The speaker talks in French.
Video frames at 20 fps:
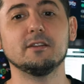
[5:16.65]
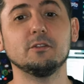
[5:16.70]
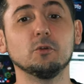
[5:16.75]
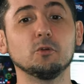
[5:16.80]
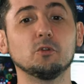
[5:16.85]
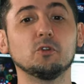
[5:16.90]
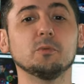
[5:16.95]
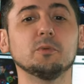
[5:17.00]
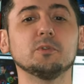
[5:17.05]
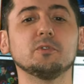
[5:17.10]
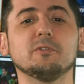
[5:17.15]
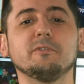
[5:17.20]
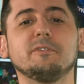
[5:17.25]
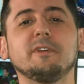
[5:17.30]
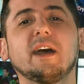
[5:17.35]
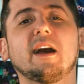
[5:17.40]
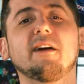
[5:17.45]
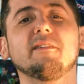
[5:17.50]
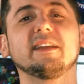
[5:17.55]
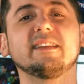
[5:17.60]
Donc que peut-on
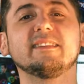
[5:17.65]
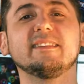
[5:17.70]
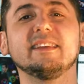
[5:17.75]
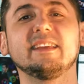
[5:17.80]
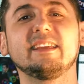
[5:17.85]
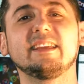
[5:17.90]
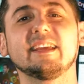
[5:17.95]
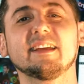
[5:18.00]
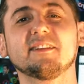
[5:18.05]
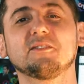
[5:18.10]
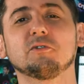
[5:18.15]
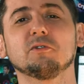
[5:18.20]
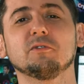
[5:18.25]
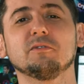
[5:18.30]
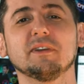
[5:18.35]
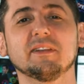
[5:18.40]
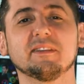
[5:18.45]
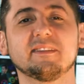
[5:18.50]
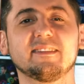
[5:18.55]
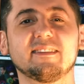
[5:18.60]
faire avec ces
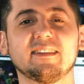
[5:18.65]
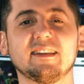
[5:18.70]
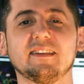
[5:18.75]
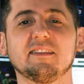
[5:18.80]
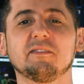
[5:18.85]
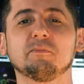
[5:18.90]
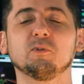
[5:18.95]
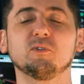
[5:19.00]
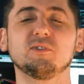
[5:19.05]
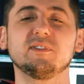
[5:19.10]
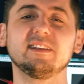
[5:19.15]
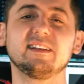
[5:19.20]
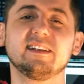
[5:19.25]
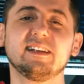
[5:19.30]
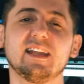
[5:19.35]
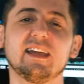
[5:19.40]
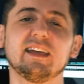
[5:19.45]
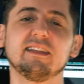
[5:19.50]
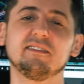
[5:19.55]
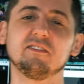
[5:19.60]
96 petites
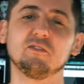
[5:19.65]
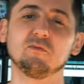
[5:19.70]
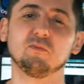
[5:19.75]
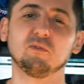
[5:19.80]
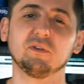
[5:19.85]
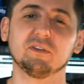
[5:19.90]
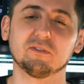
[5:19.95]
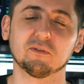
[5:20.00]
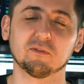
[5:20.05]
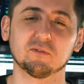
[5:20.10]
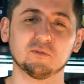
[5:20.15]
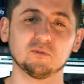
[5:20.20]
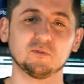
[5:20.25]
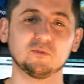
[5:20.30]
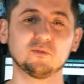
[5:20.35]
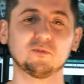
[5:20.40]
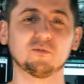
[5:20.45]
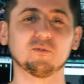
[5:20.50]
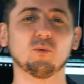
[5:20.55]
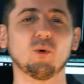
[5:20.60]
LED et une puissance de
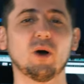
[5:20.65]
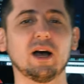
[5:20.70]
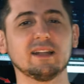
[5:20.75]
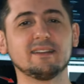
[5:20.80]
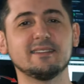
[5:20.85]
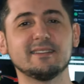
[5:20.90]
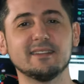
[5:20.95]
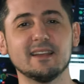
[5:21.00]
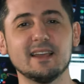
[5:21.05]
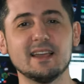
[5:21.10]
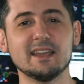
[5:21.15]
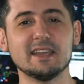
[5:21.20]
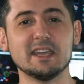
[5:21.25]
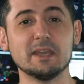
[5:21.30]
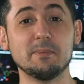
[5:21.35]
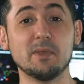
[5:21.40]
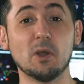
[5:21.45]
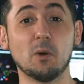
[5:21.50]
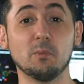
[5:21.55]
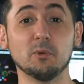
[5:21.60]
12 watts
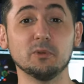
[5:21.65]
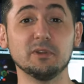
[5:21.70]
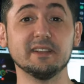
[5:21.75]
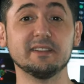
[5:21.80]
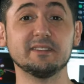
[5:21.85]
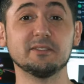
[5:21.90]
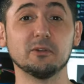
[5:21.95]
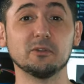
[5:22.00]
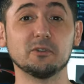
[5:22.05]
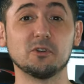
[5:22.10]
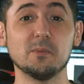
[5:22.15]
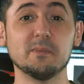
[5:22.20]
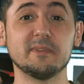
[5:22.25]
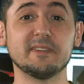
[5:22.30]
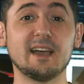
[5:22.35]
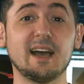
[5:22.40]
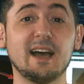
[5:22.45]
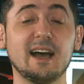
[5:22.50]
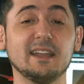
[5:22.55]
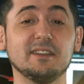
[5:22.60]
Eh bien on peut descendre comme
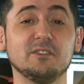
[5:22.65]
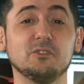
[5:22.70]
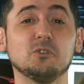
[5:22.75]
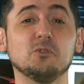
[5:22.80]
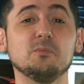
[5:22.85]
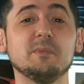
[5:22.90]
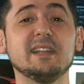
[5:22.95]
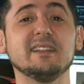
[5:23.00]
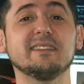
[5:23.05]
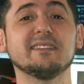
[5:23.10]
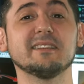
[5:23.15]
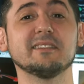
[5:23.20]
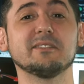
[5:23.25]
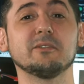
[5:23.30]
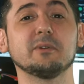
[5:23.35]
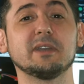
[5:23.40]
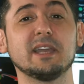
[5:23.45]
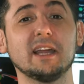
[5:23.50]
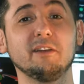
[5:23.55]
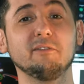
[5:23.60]
ça à
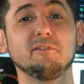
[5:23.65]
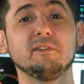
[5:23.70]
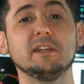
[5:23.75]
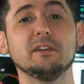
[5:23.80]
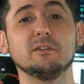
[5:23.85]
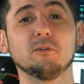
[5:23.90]
2500 Kelvin,